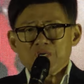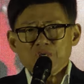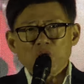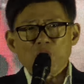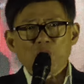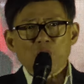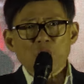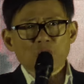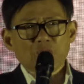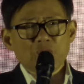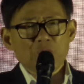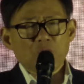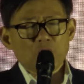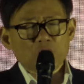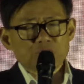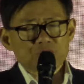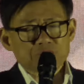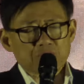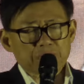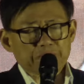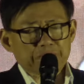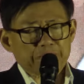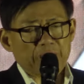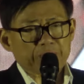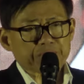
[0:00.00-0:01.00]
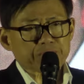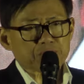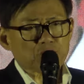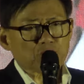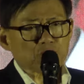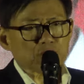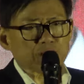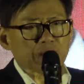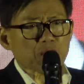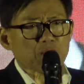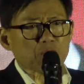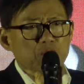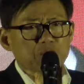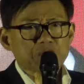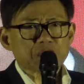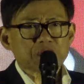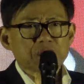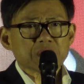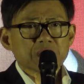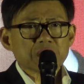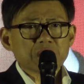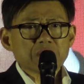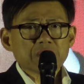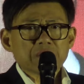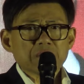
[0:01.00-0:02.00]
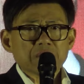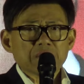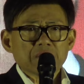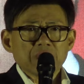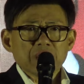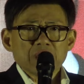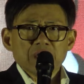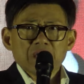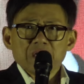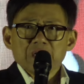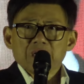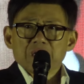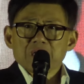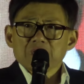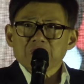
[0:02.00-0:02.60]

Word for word: 영어 나오지 팝송 나오지 에? 예?